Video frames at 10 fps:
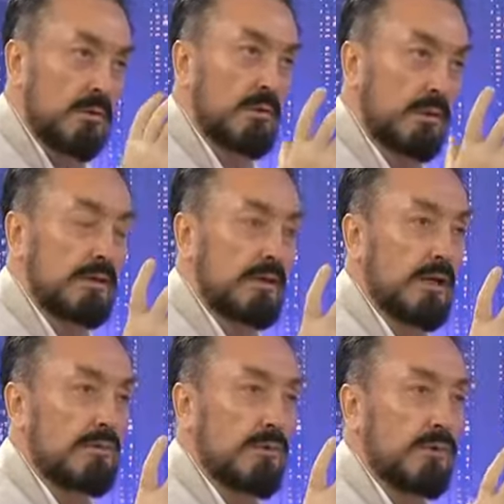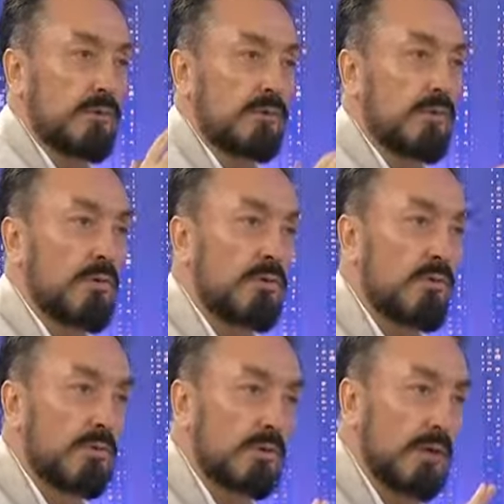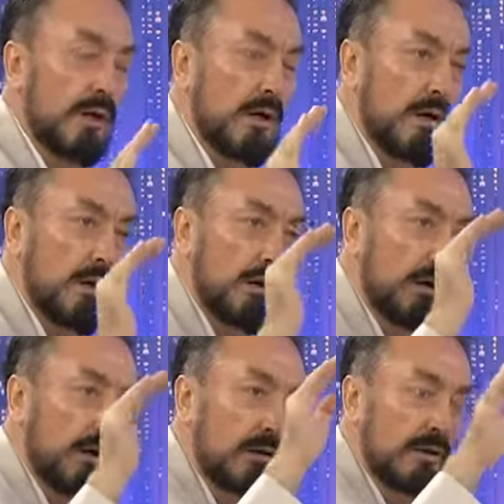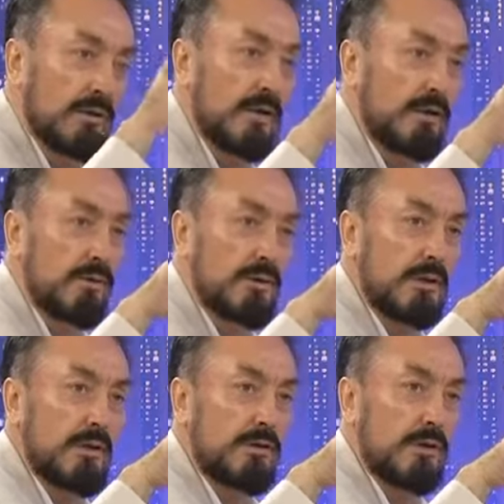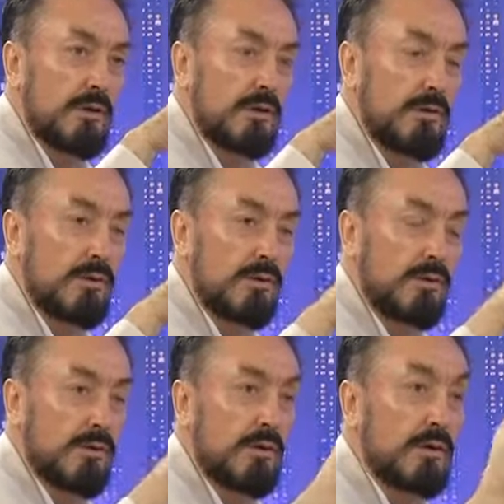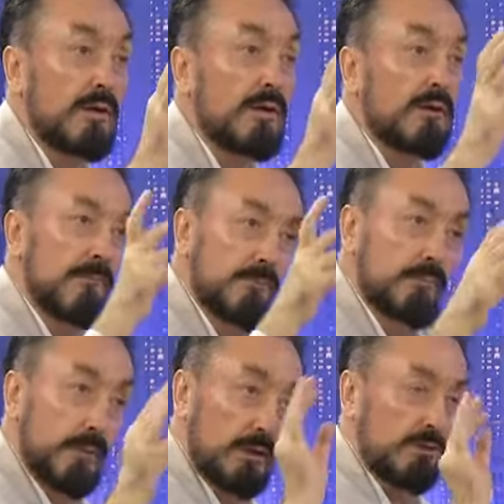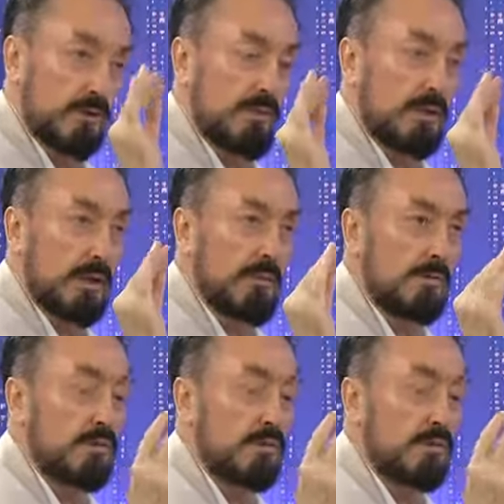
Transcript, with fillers: ihtiyaç var orada diyor. O ta ilerliyor, ilerliyor, ilerliyor, ilerliyor. Şimdi tamam diyor.